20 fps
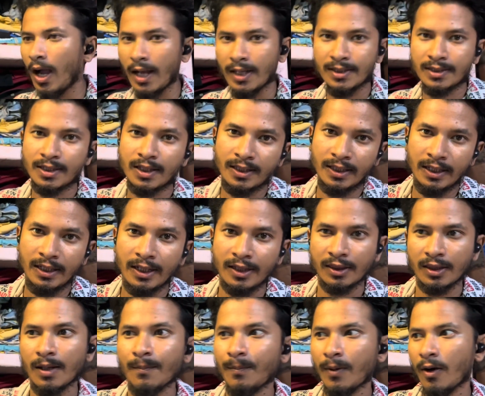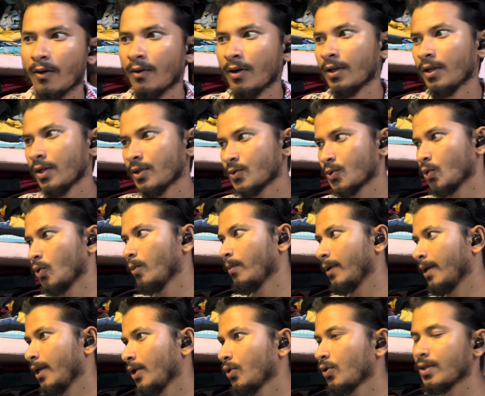आज का दिन इतना पावन और शुभ
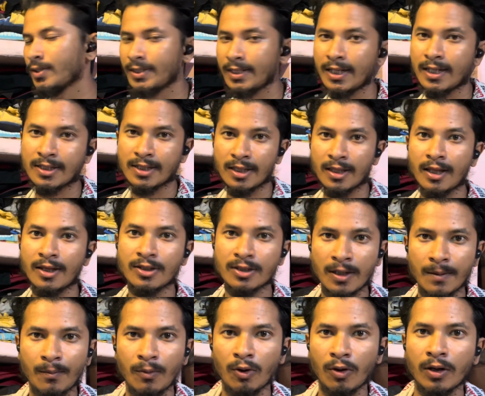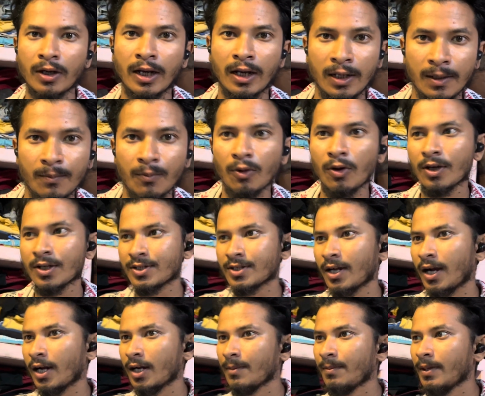है तो इसी के साथ आज का ब्लॉग डेली ब्लॉग
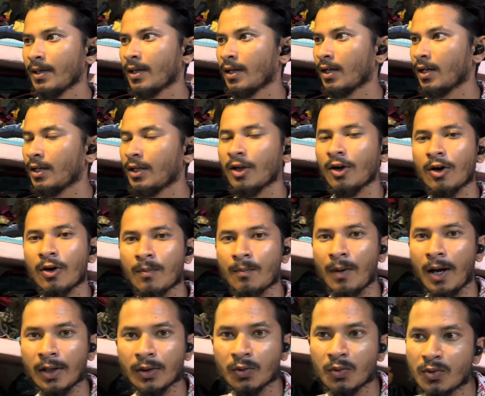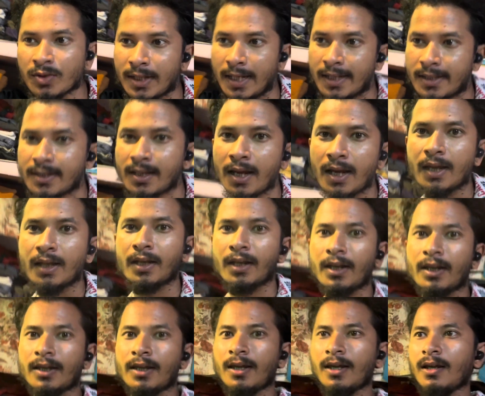स्टार्ट भी कर लिया और बात कुछ ऐसा है ना
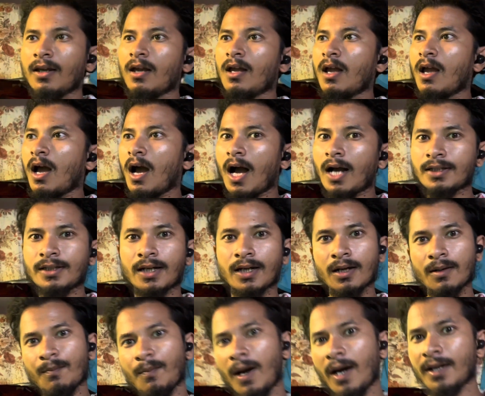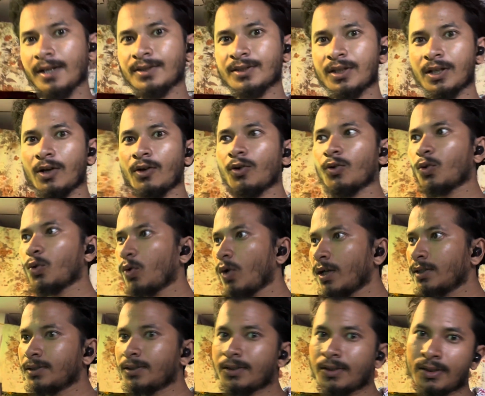कि आज अगर बारिश ना हो तो
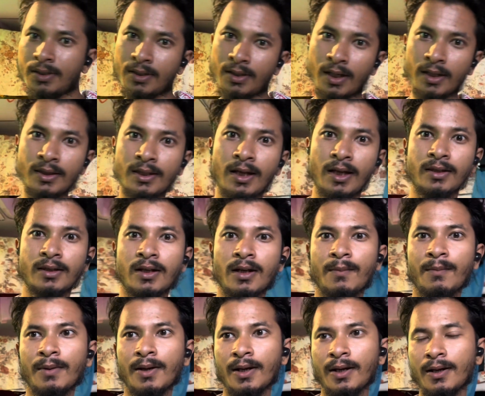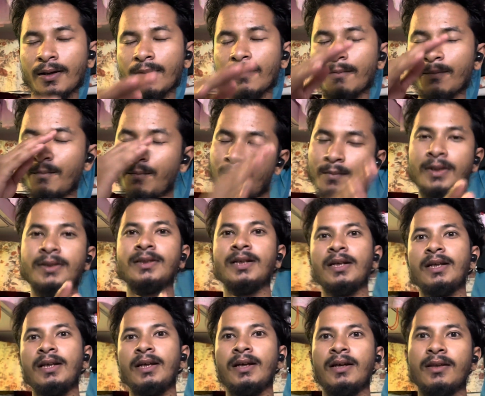आज रथ यात्रा में मज़ा
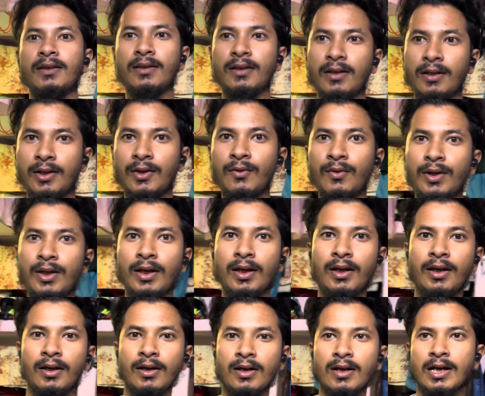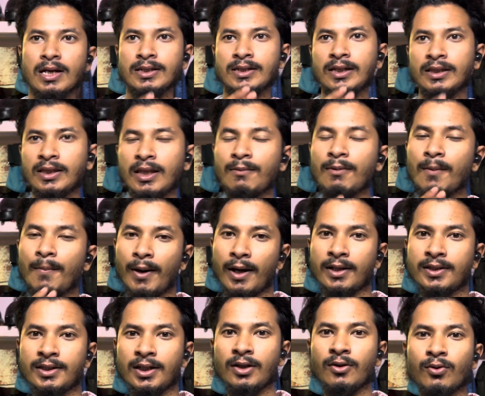नहीं आता क्योंकि जितने भी
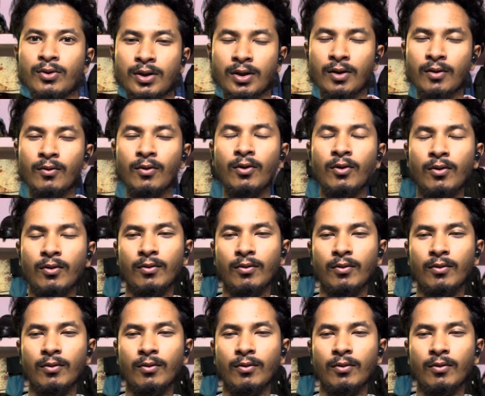भक्तजन होते हैं ना वो